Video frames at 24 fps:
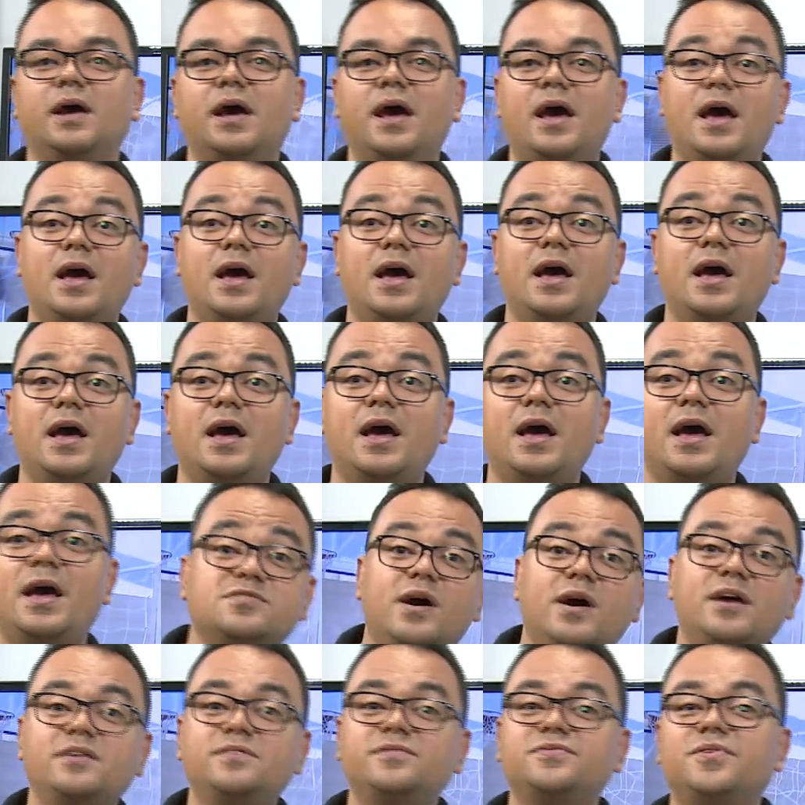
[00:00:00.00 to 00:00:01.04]
É isso que
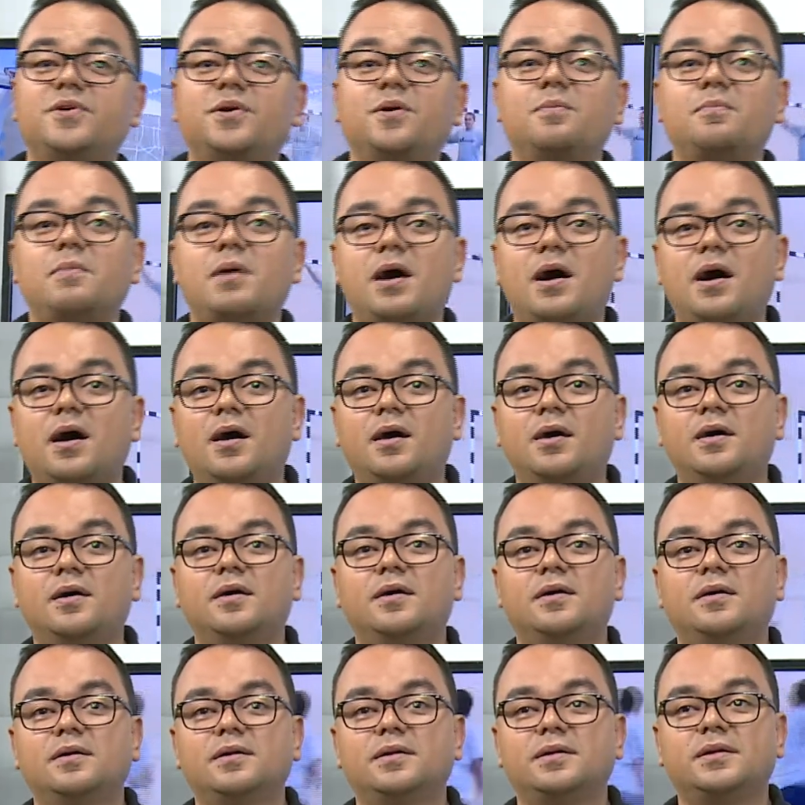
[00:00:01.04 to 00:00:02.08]
eu quero informar.
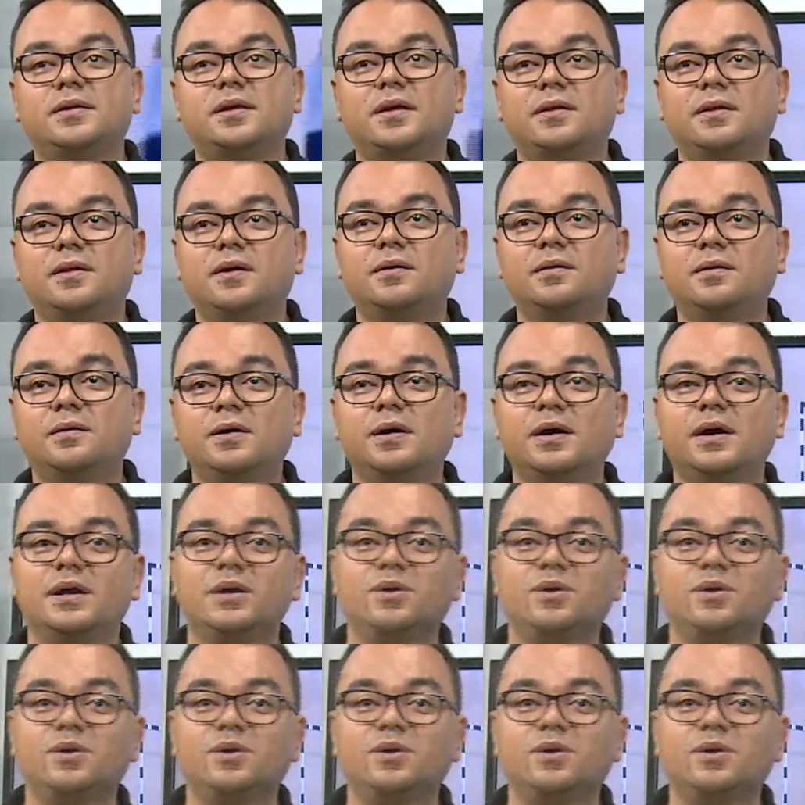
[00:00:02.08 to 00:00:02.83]
Entendeu?